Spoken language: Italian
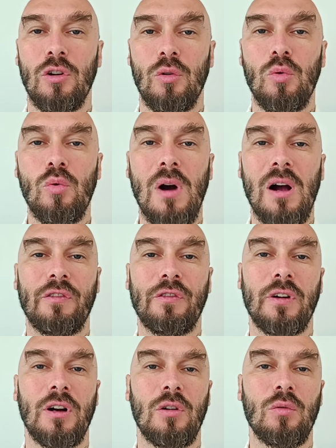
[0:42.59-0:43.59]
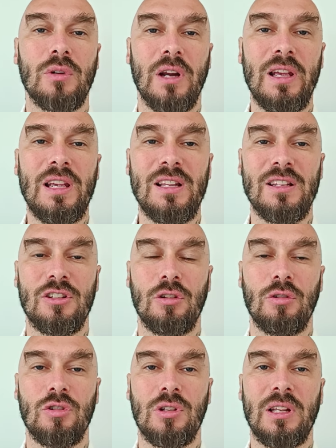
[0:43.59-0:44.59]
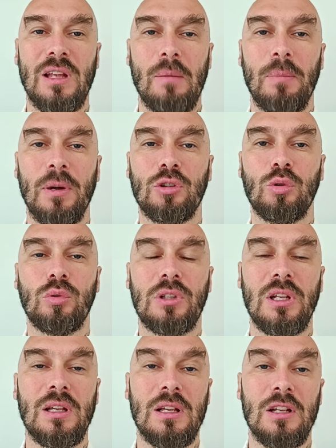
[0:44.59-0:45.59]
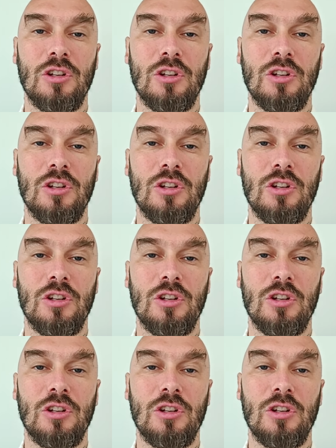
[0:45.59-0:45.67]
UAV ucraini sono stati abbattuti